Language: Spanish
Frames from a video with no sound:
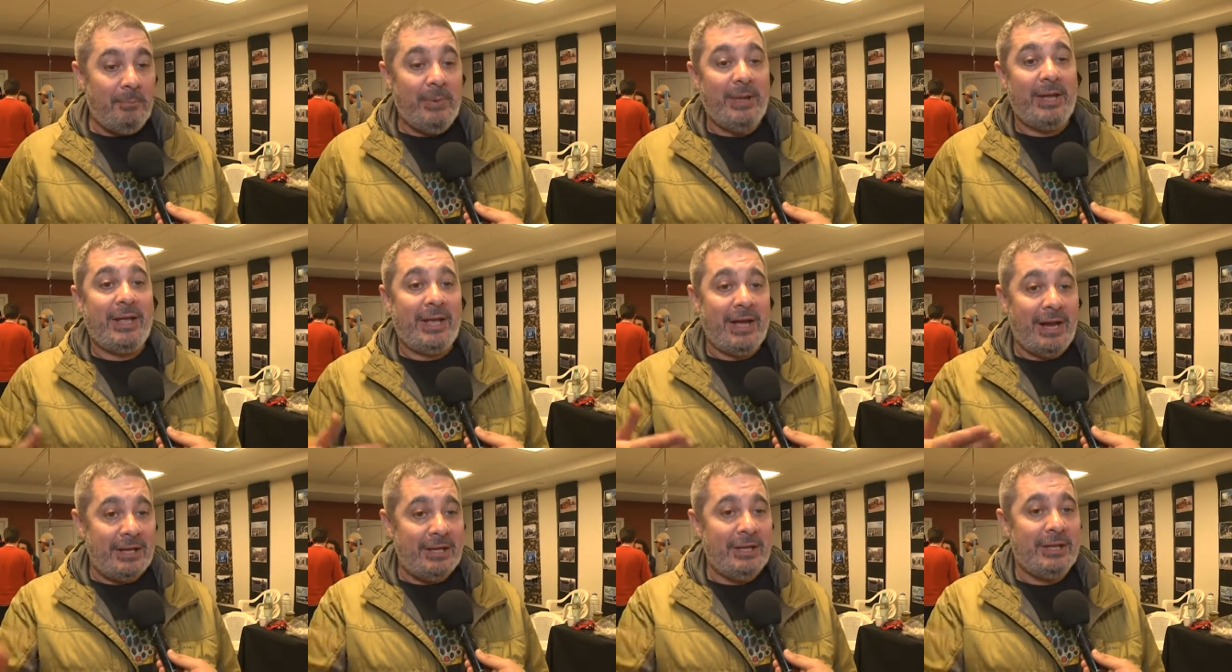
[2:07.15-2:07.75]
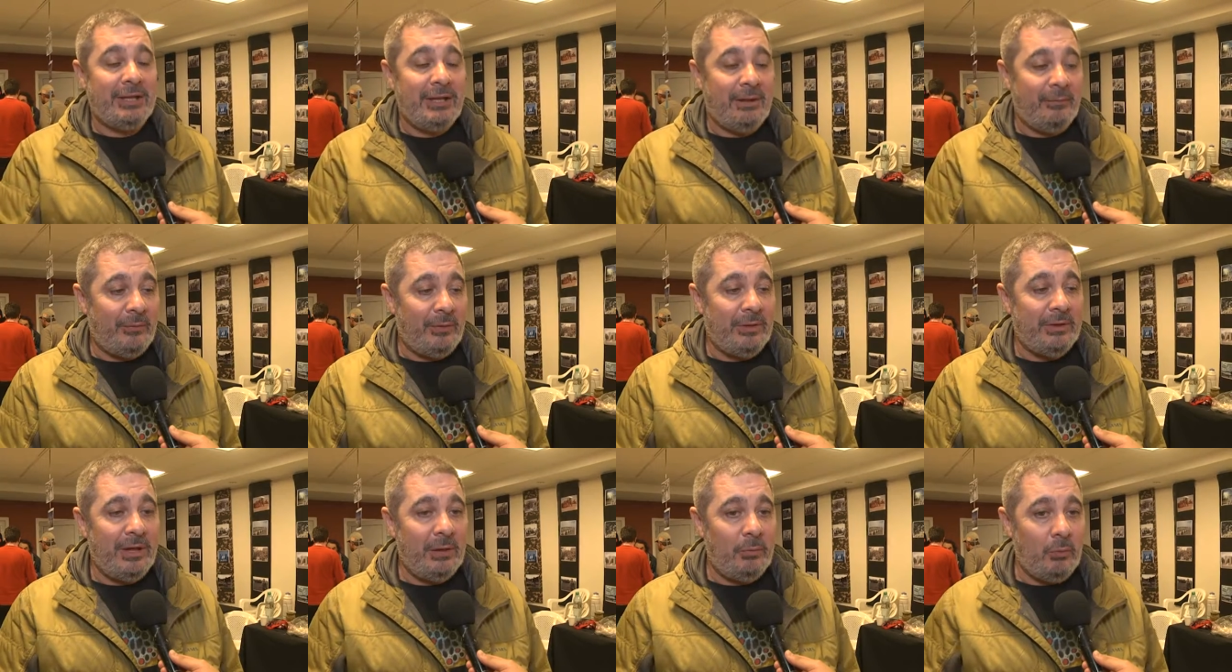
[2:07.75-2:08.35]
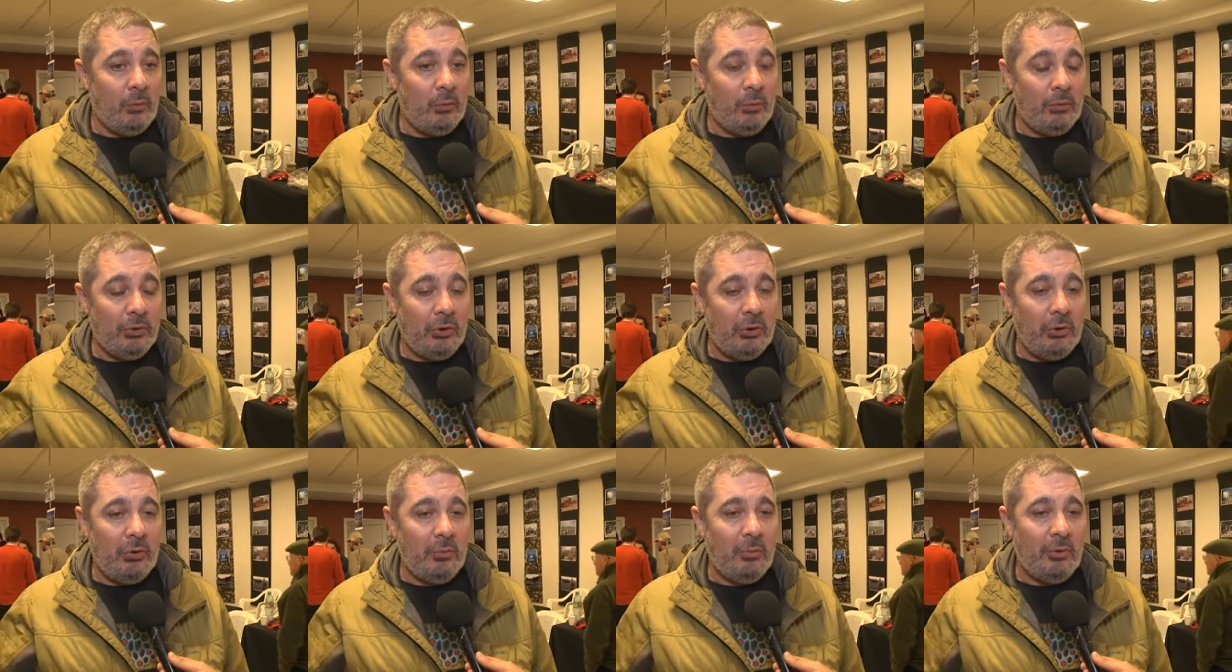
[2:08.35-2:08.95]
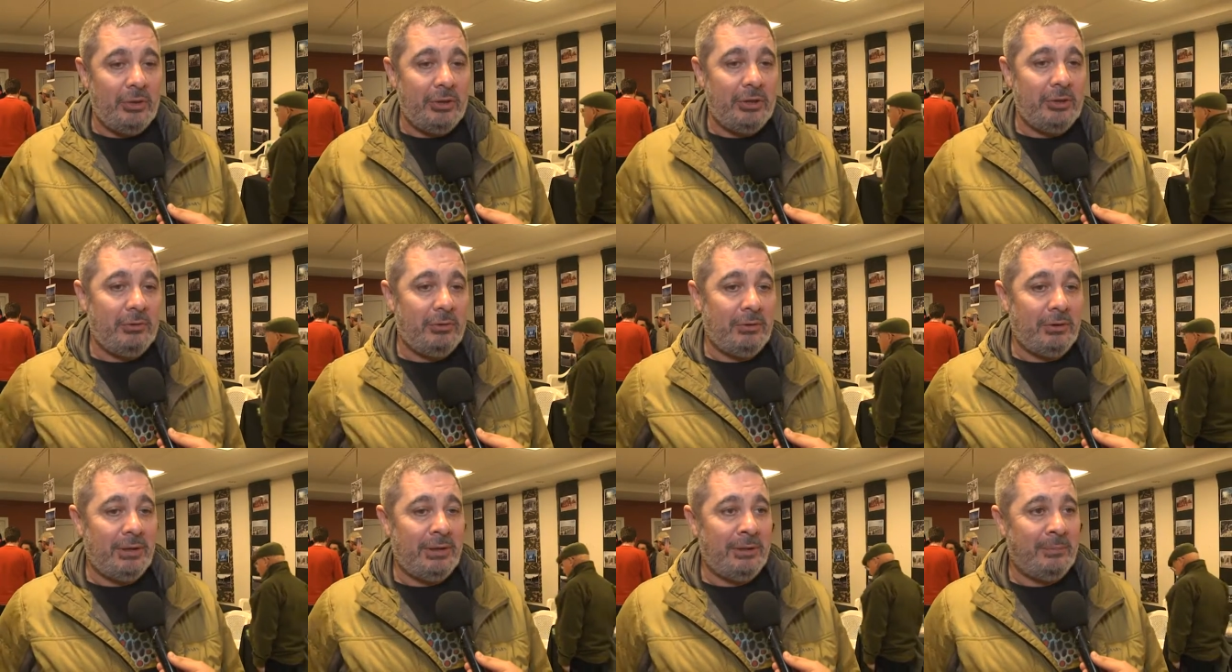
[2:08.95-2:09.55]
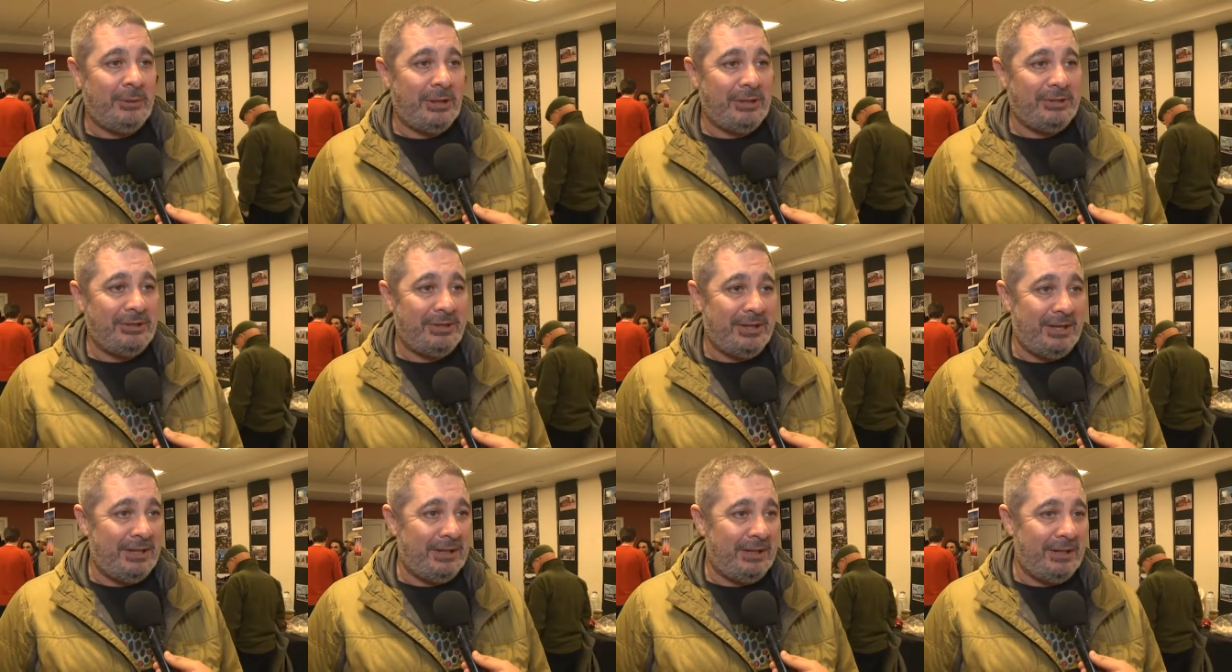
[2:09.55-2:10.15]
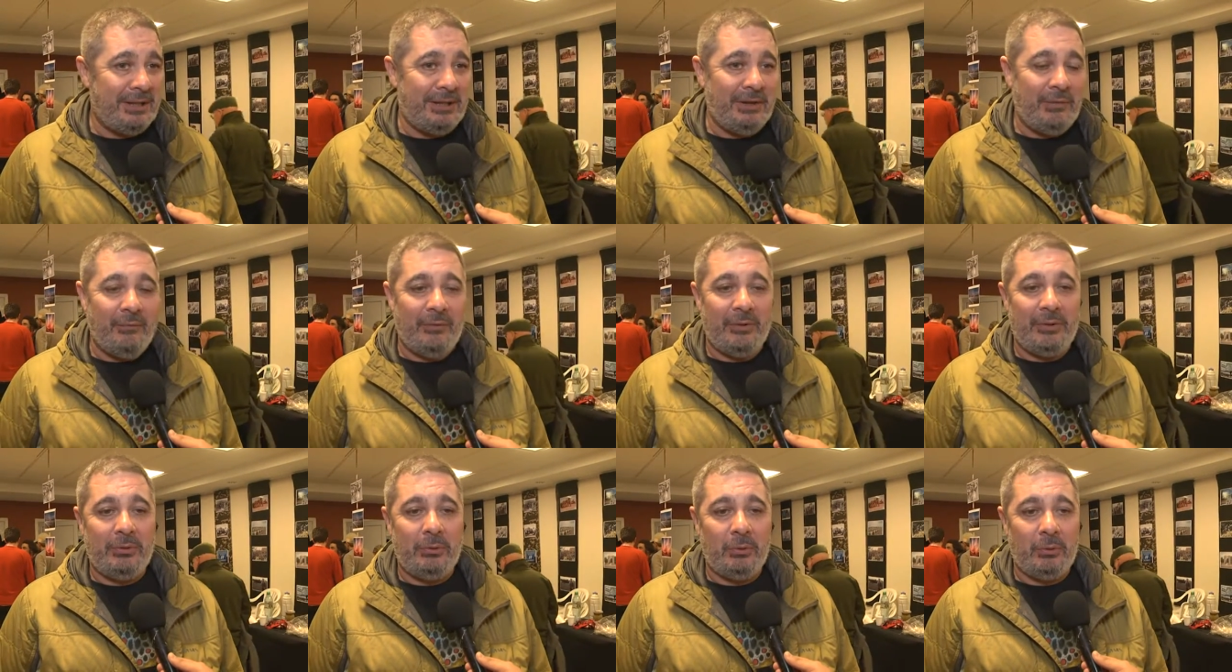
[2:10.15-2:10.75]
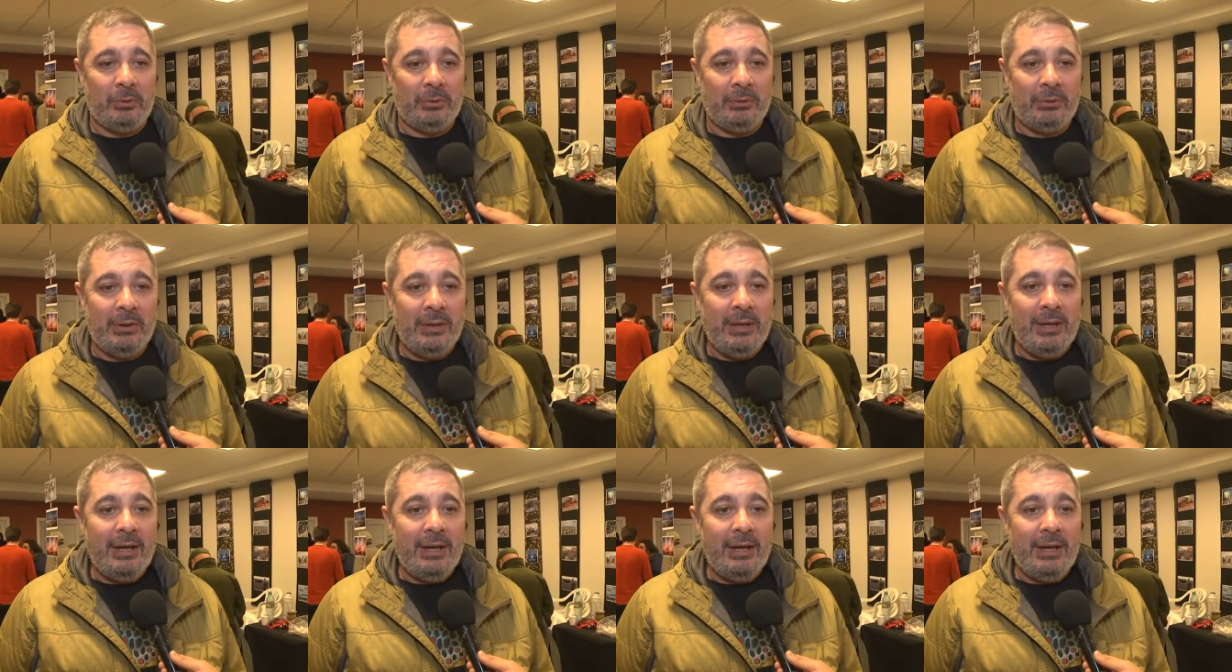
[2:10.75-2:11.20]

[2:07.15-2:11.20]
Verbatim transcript: pescar en el fin del mundo, como dijo el presidente del Infotur.